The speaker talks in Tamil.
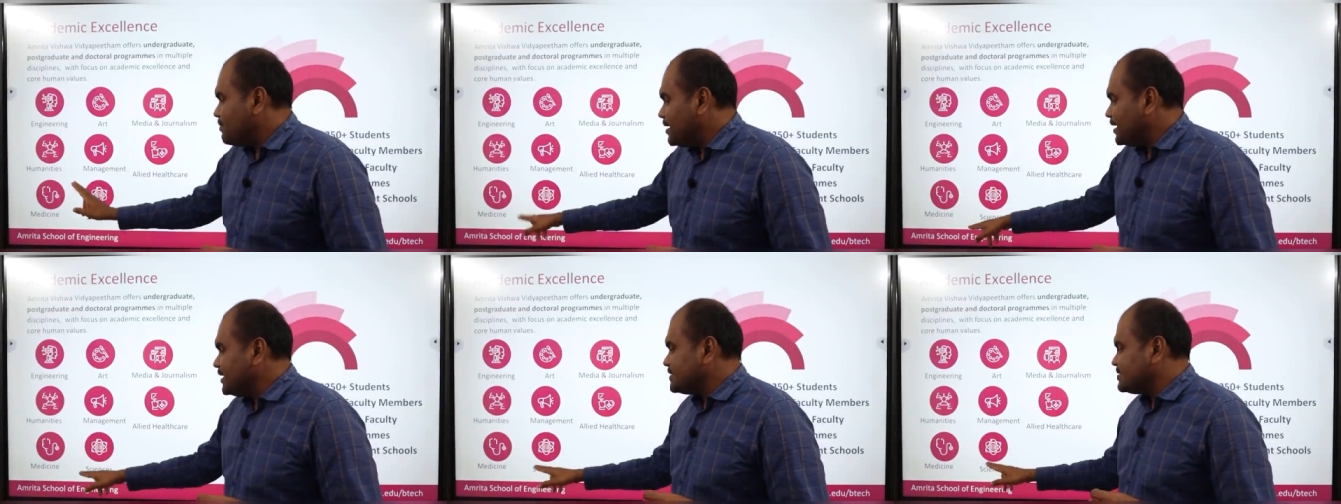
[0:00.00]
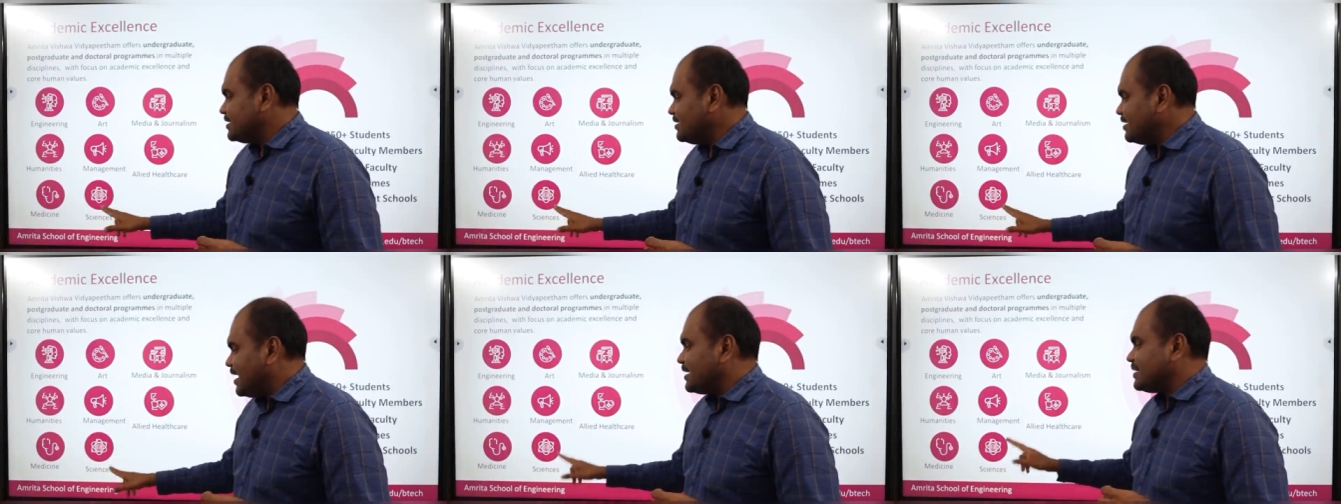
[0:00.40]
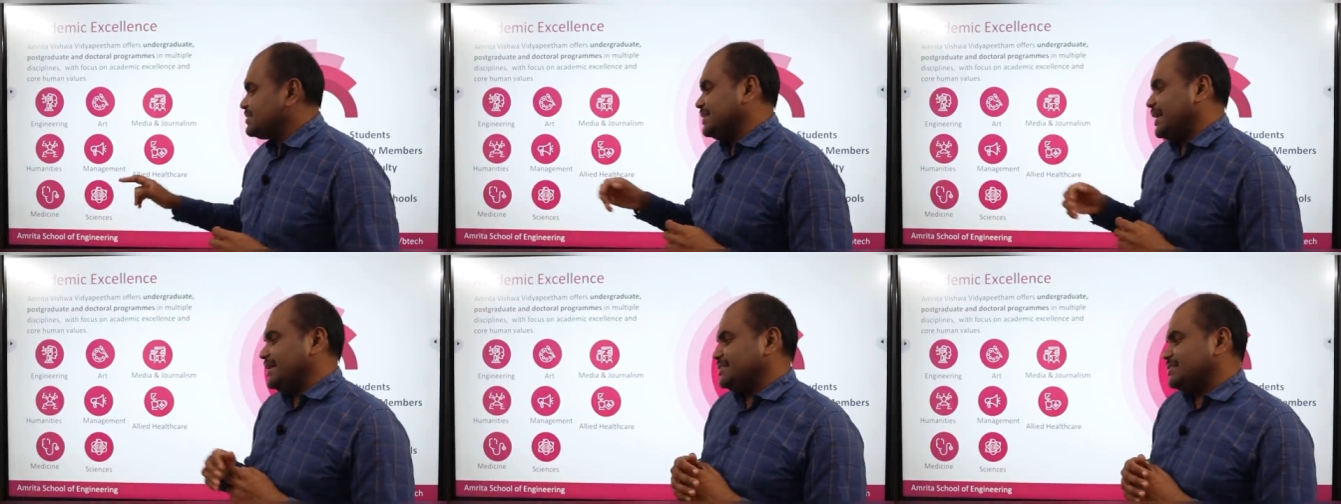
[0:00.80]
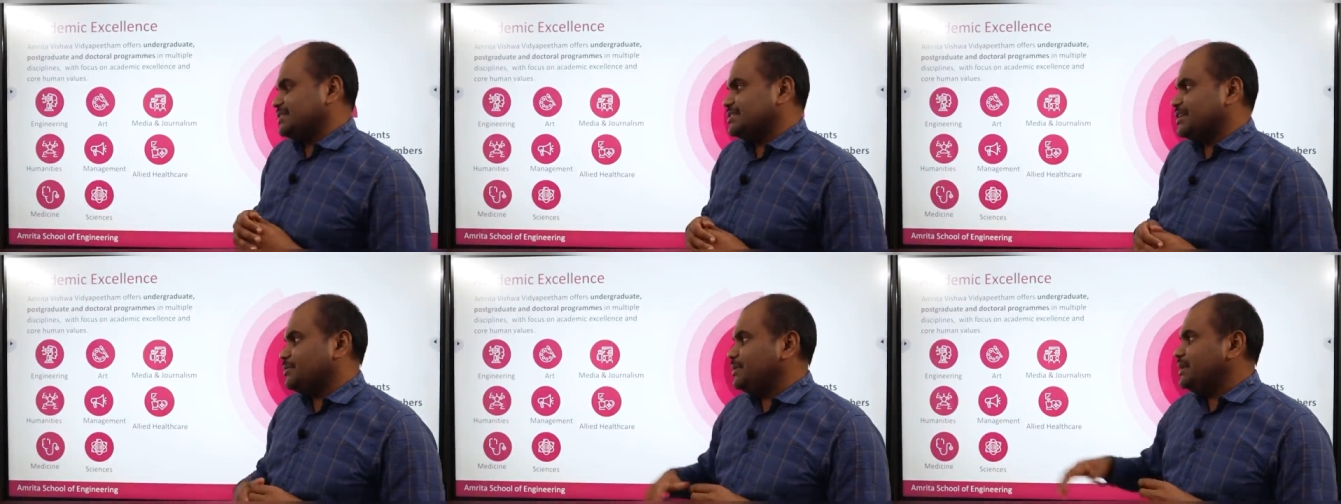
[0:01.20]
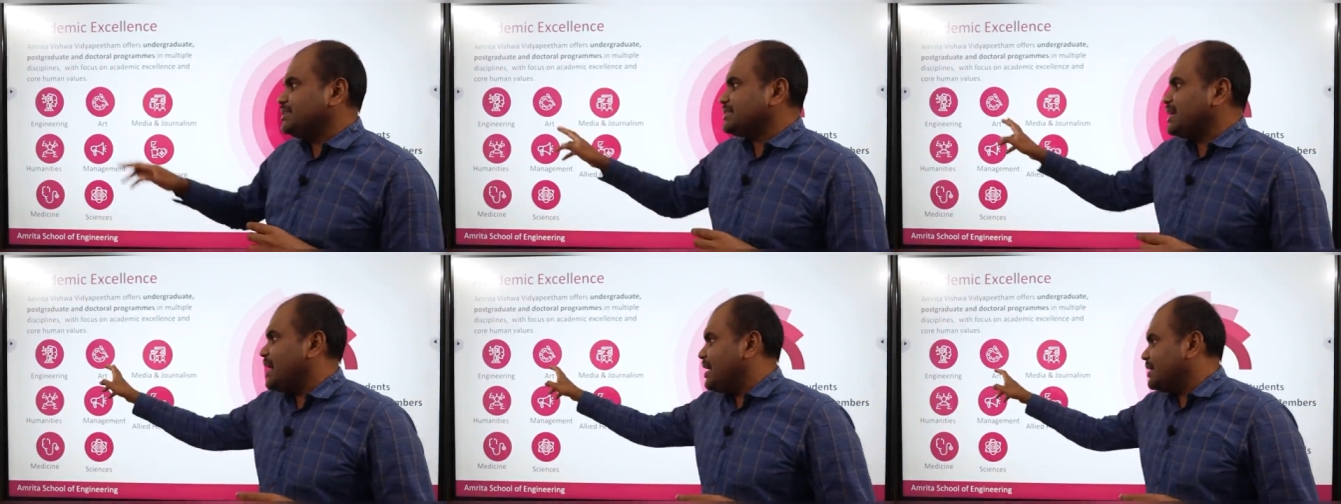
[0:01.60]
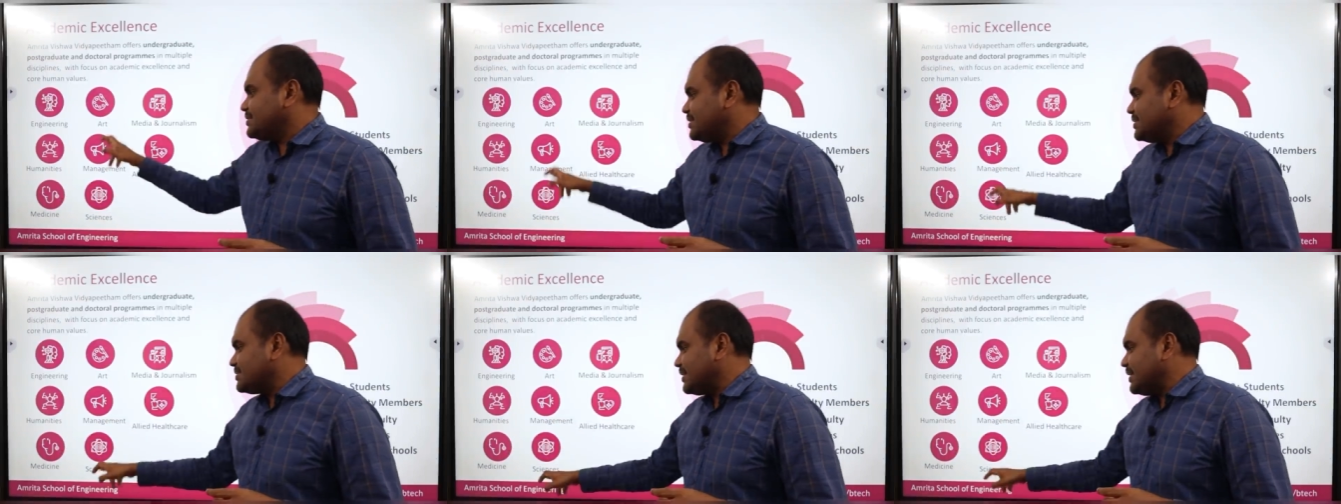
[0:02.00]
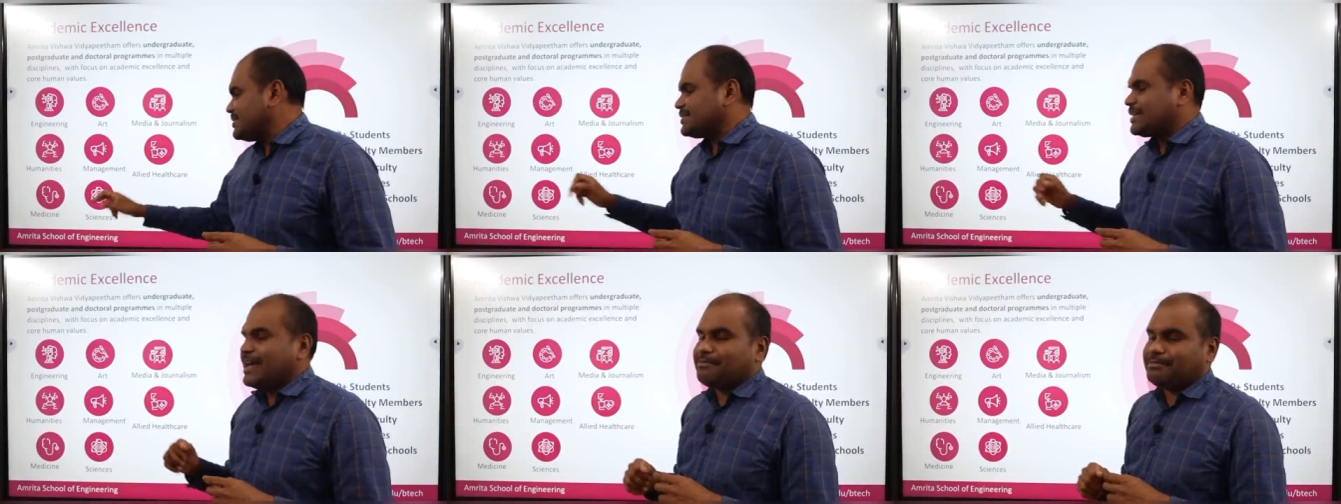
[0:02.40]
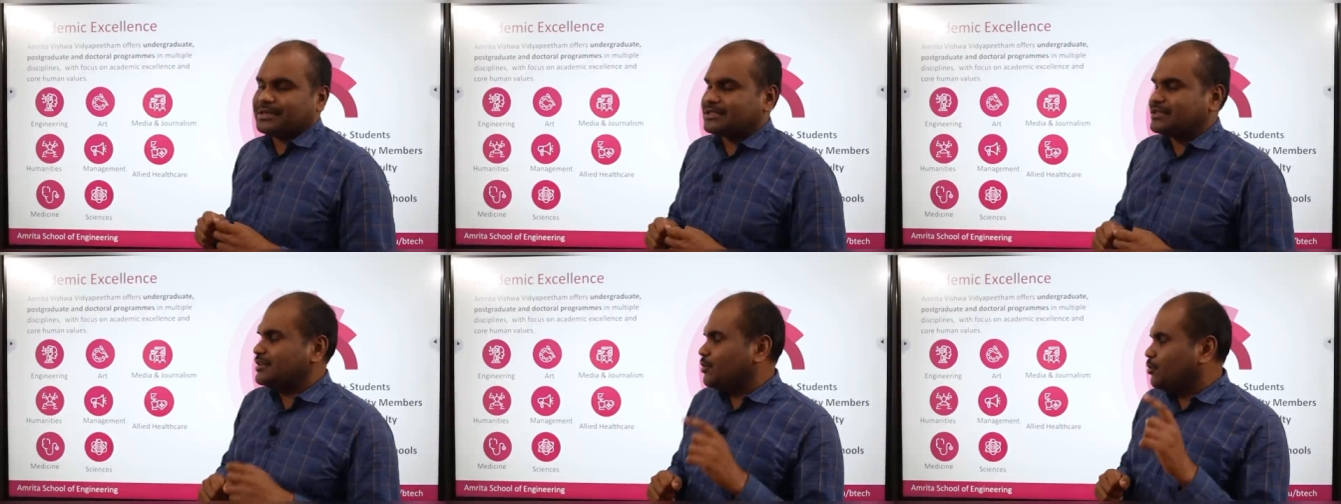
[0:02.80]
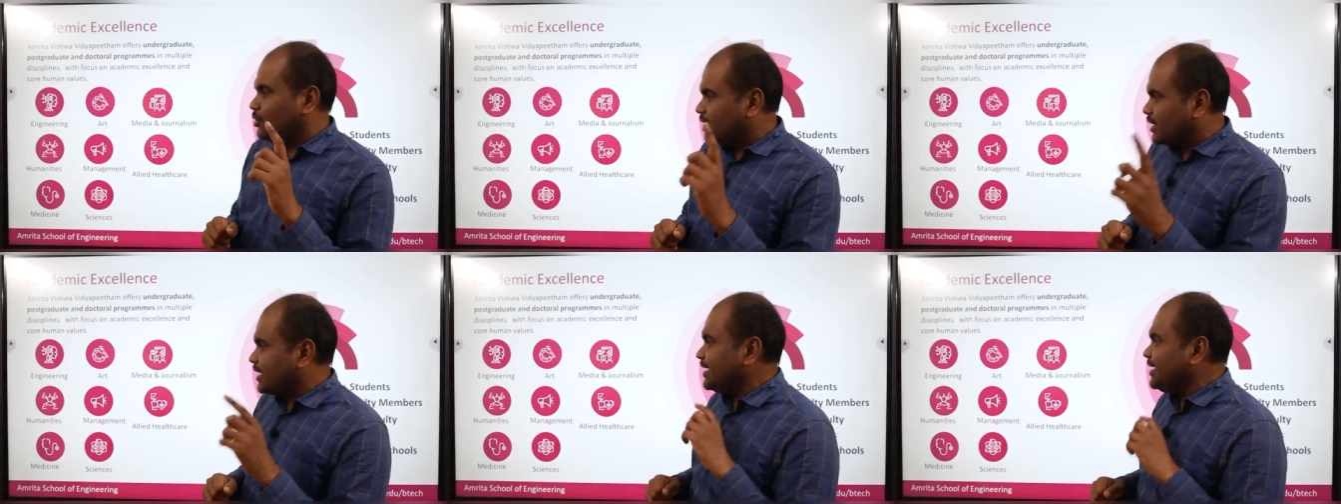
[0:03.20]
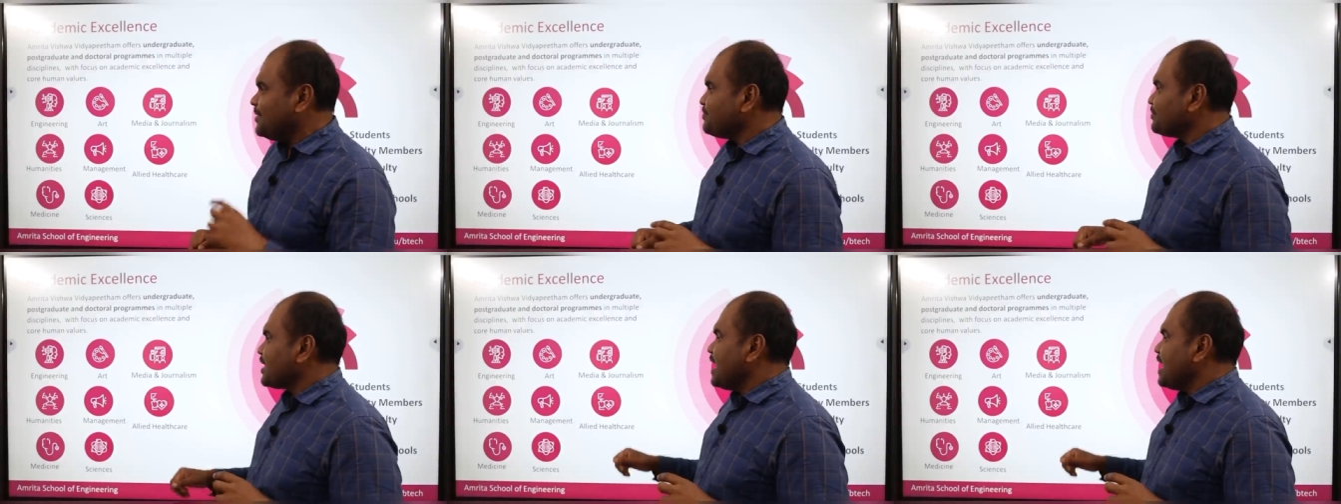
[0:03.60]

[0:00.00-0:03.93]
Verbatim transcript: மெடிசன் அண்ட் சயின்சஸ் தட் மீன்ஸ் ஆர்ட்ஸ் அண்ட் சயின்ஸ் கேம்பஸ் ஒன்று இருக்குது